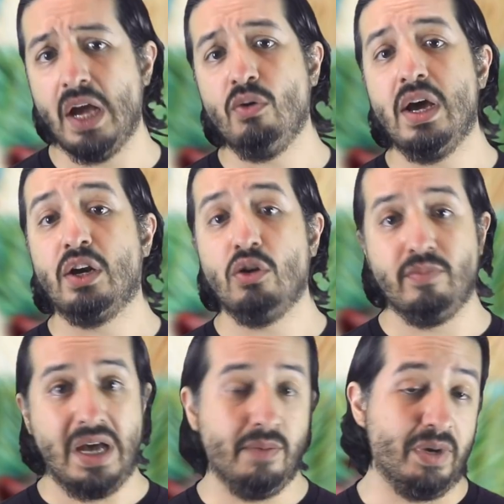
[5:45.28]
viajó a
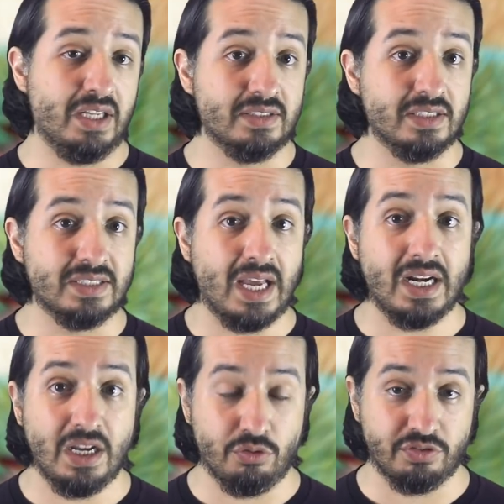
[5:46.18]
Roma para
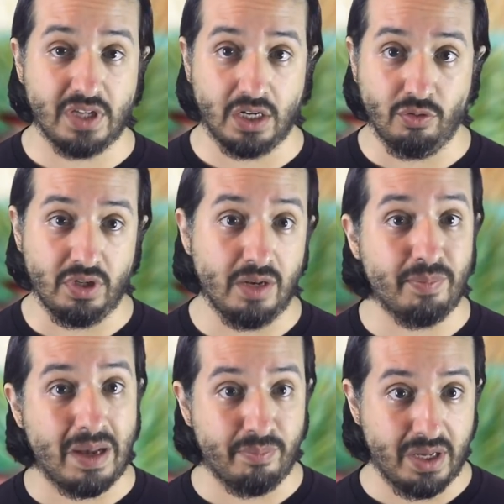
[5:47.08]
intentar negociar con el
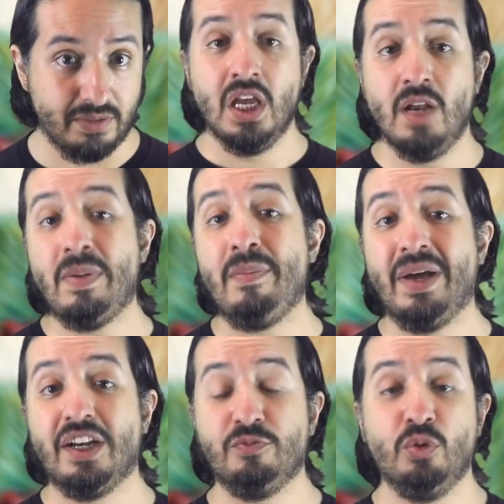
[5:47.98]
Papa. El
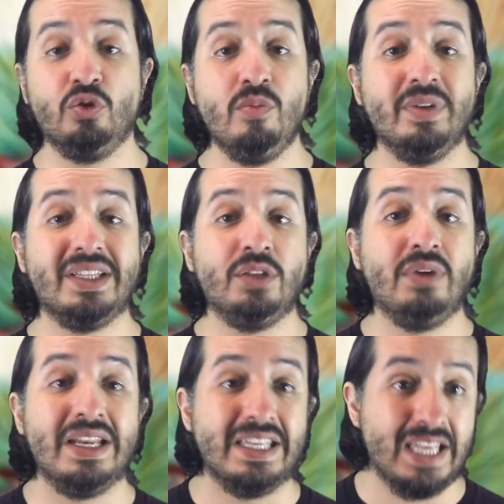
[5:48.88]
Papa respondió
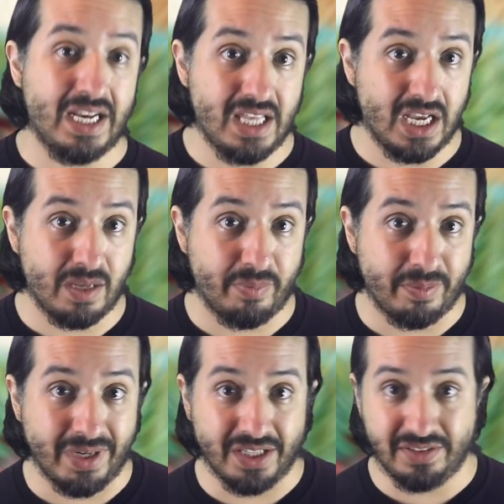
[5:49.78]
invitando a Alighieri a que
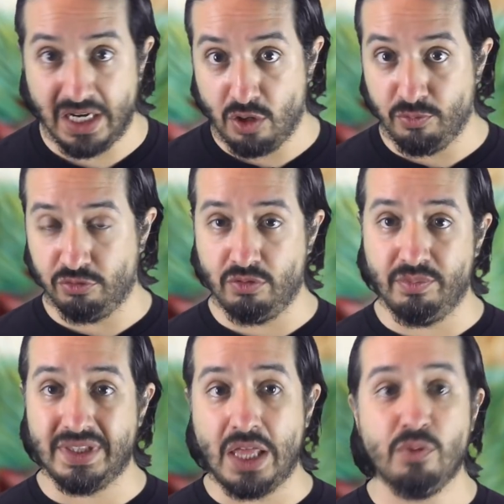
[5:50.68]
permaneciera como su
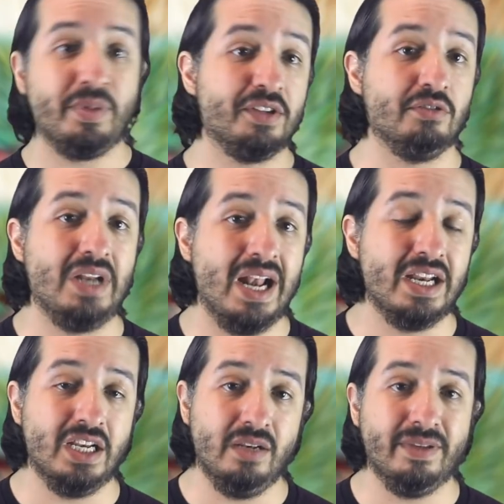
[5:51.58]
invitado personal en el